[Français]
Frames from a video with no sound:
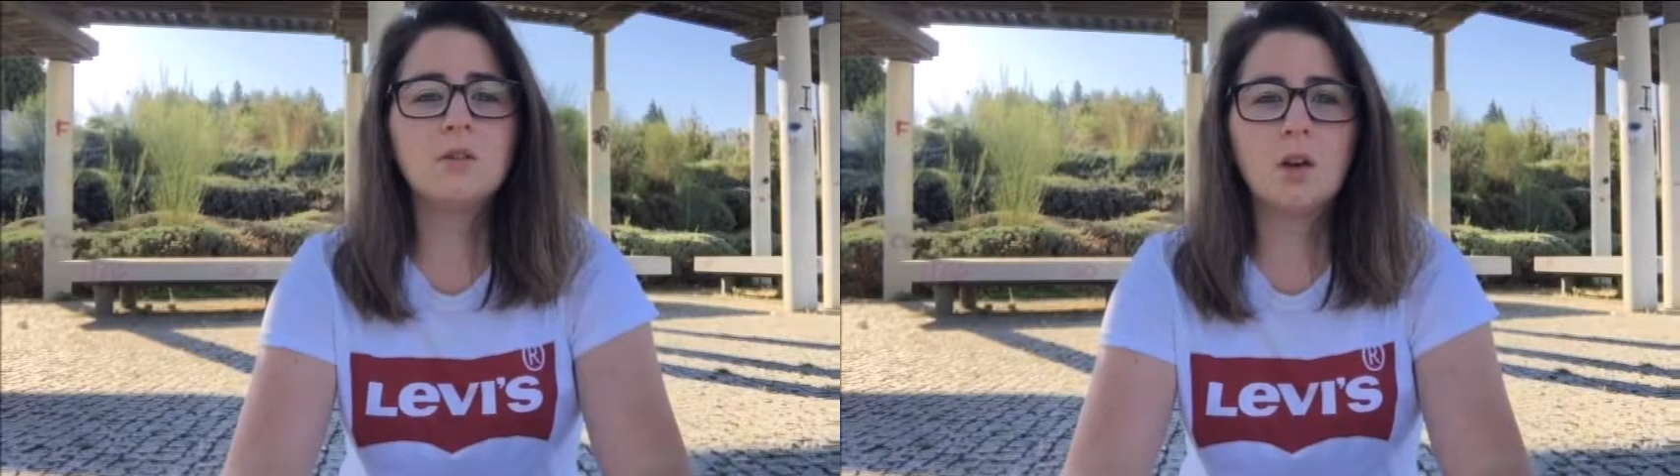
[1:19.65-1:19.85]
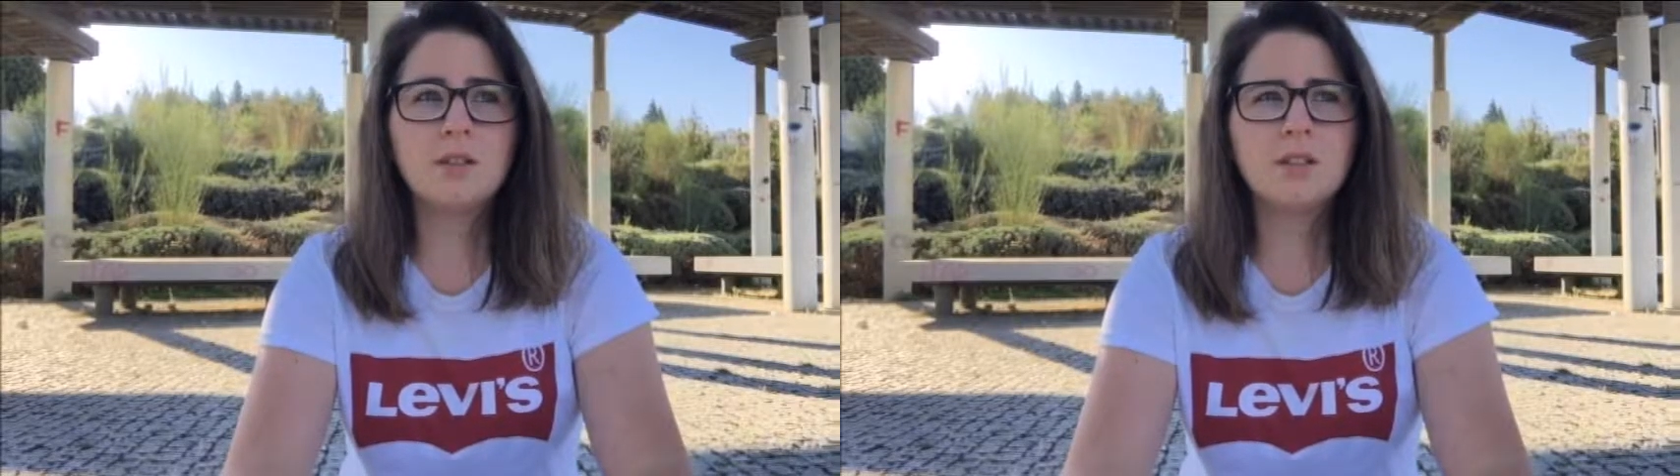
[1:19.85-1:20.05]

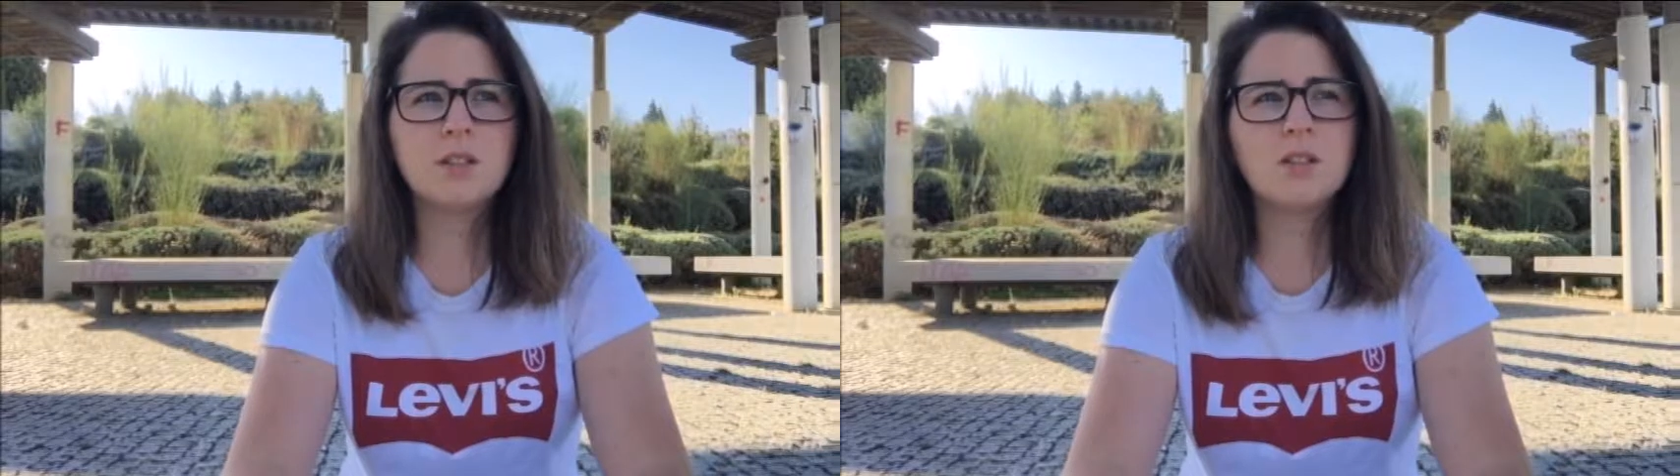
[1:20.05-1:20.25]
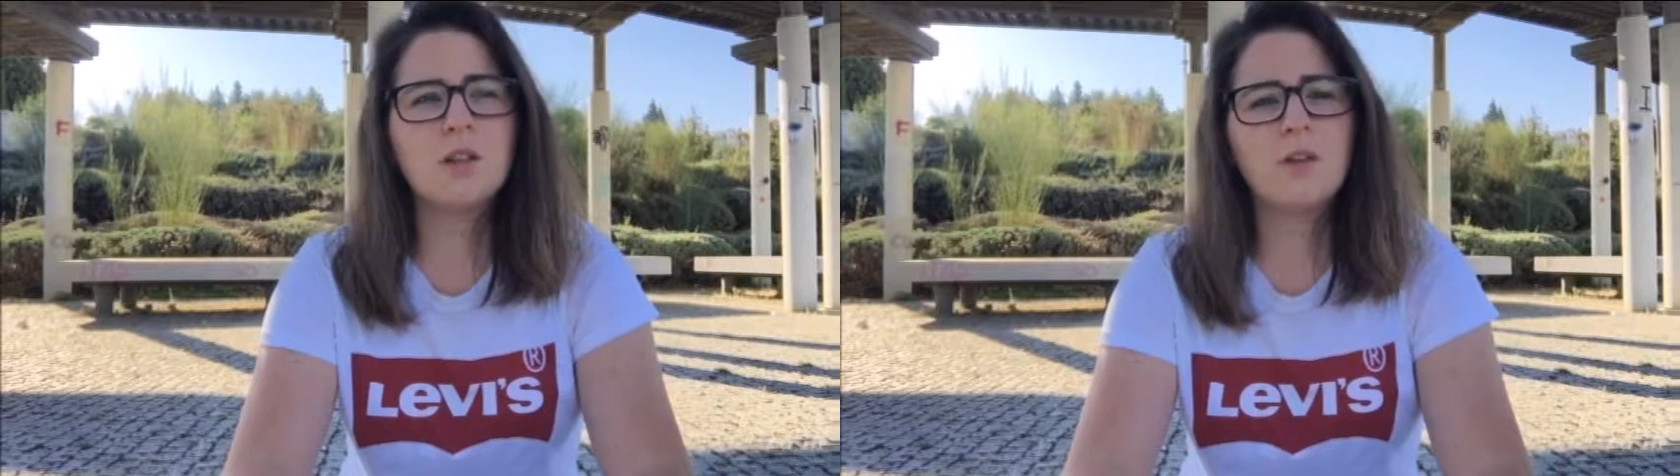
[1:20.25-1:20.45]

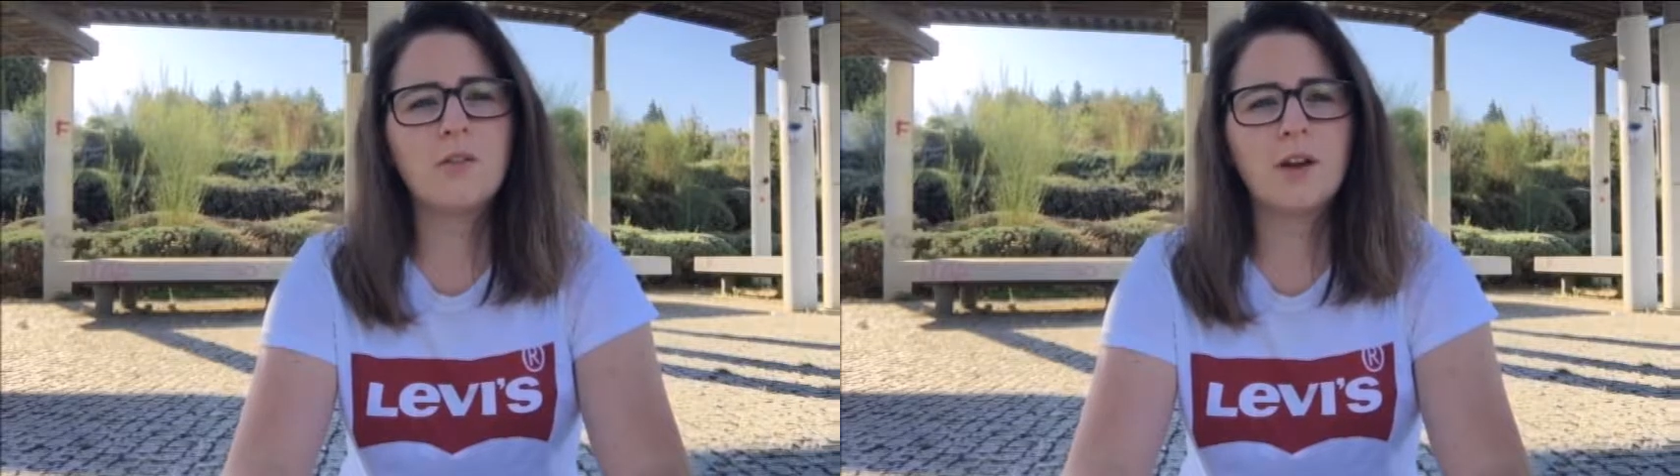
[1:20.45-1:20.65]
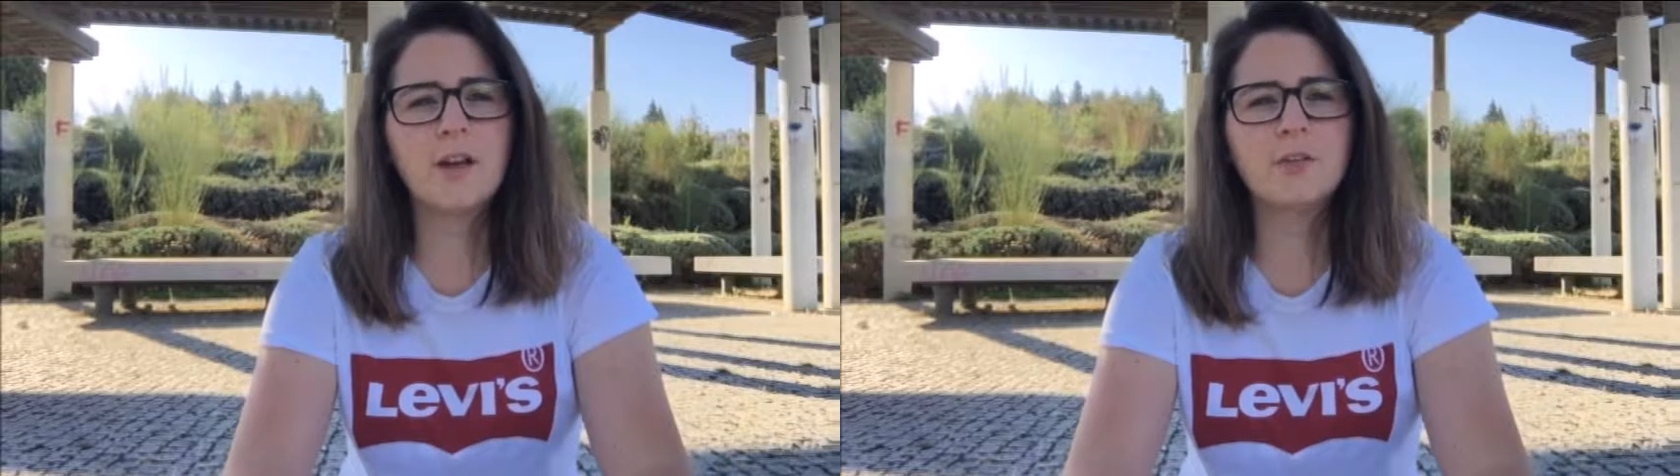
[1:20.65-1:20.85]
sortir,
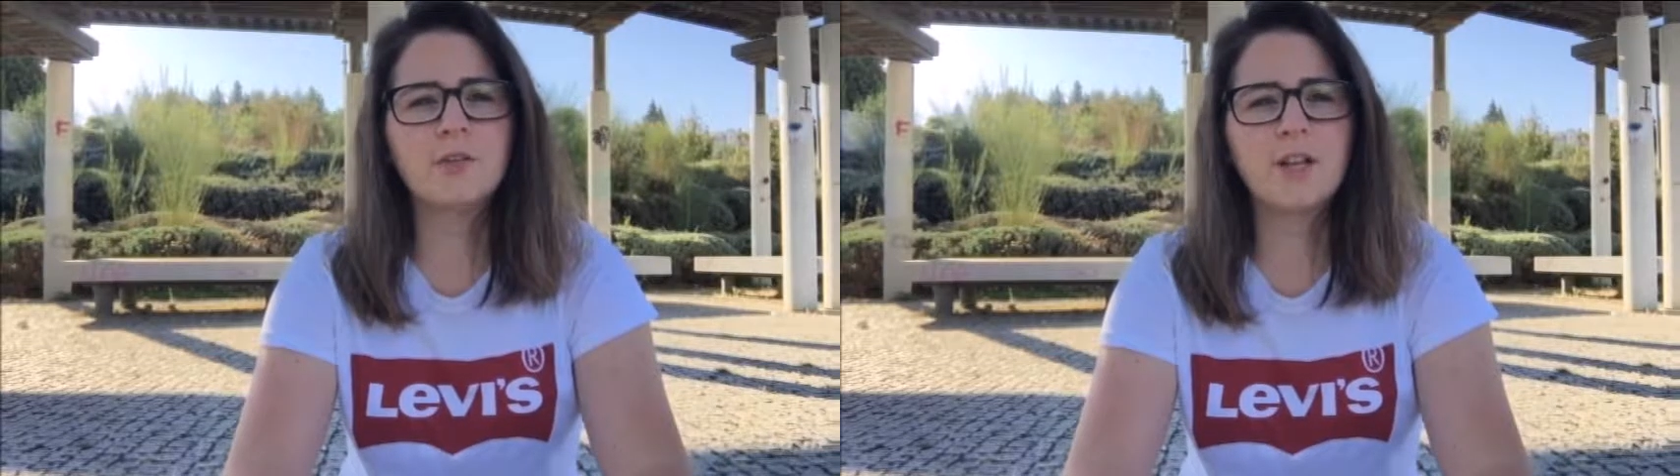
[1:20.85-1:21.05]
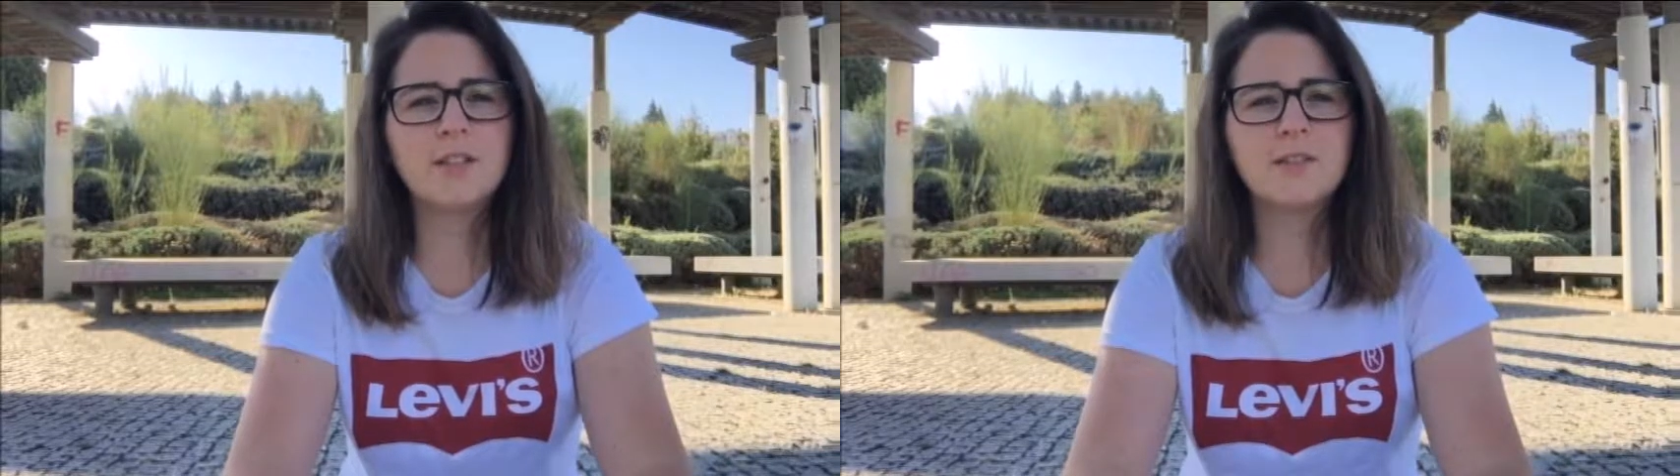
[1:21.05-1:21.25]
faire
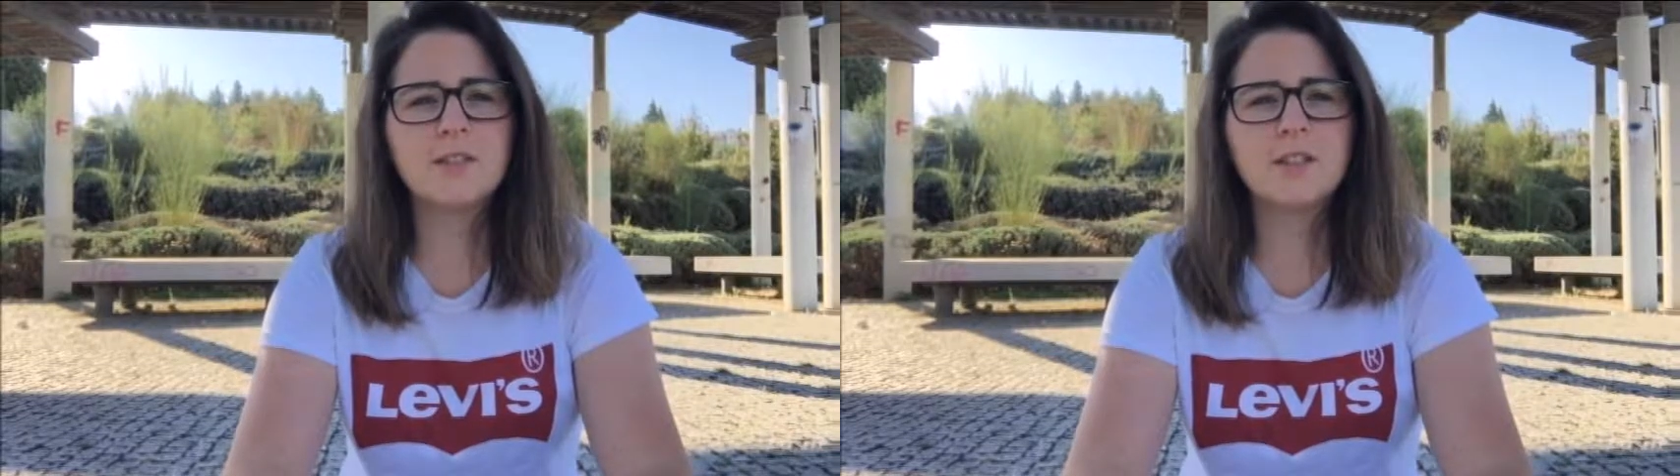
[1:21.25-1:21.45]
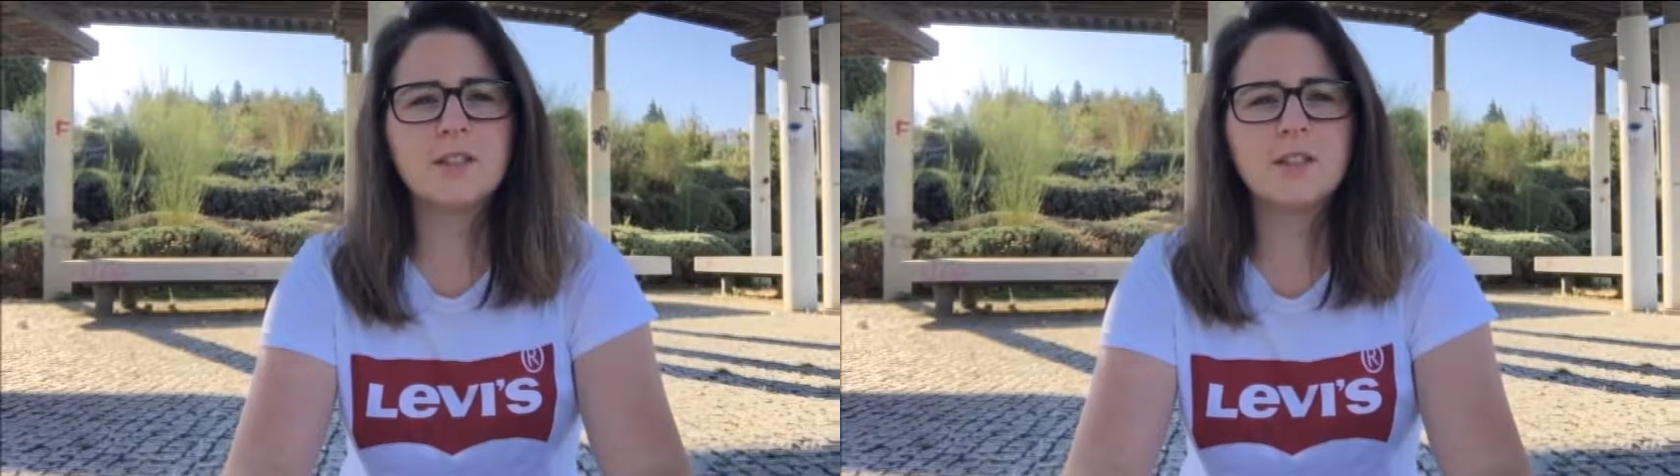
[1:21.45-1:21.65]
quelques
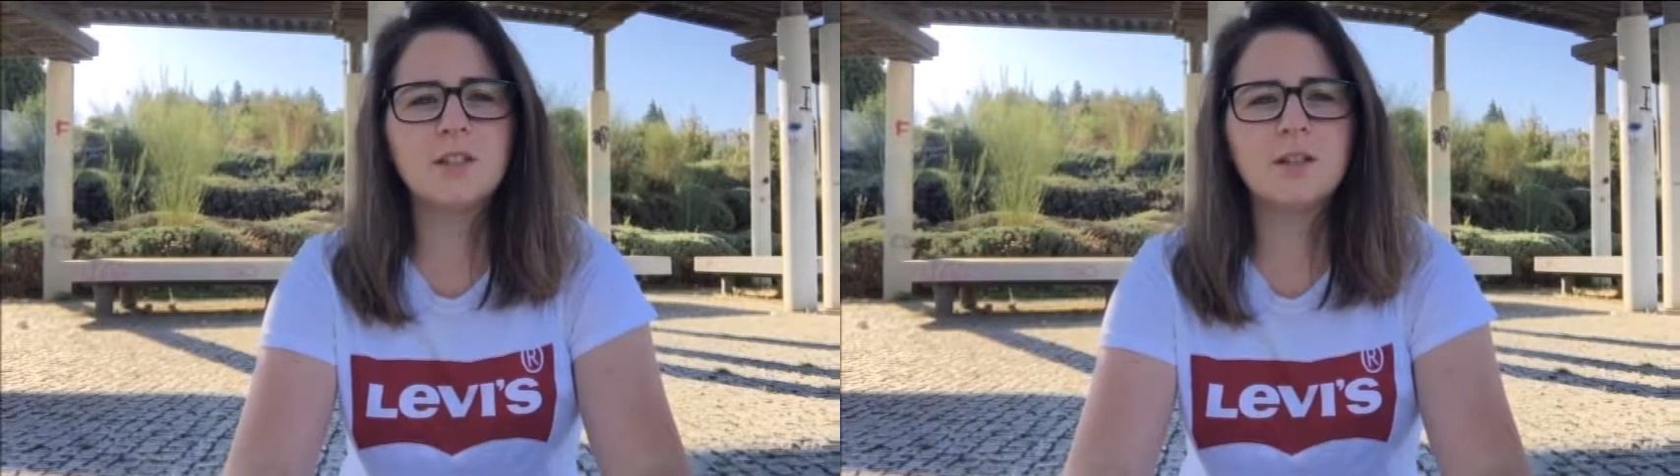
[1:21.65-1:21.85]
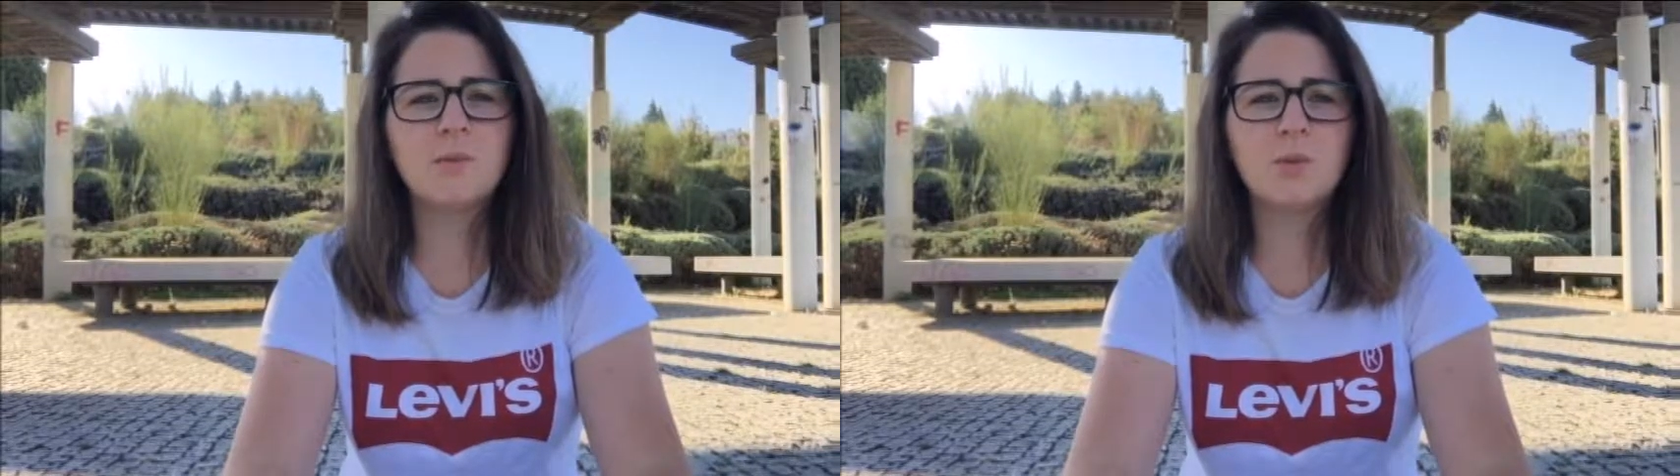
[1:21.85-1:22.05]

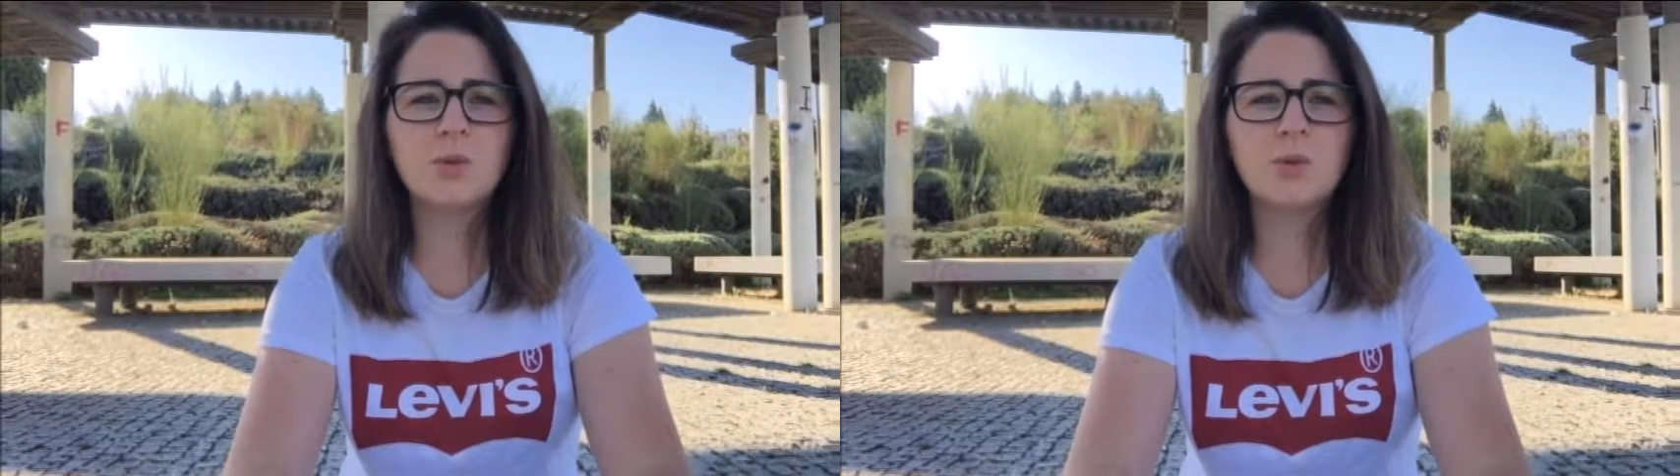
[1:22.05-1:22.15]
activités,